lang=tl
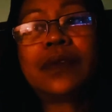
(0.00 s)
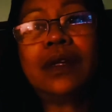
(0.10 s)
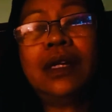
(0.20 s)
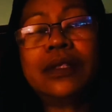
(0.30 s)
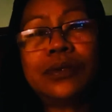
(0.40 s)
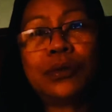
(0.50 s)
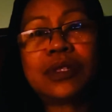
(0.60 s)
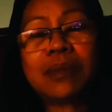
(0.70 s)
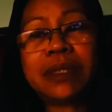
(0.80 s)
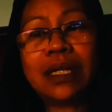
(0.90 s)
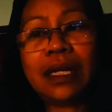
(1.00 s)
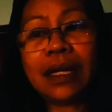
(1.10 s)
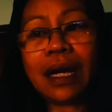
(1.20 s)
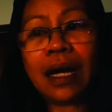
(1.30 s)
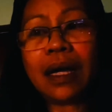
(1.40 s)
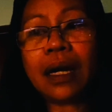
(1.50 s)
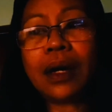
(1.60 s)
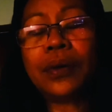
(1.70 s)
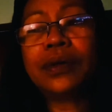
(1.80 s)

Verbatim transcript: Alas 2 ng madaling araw.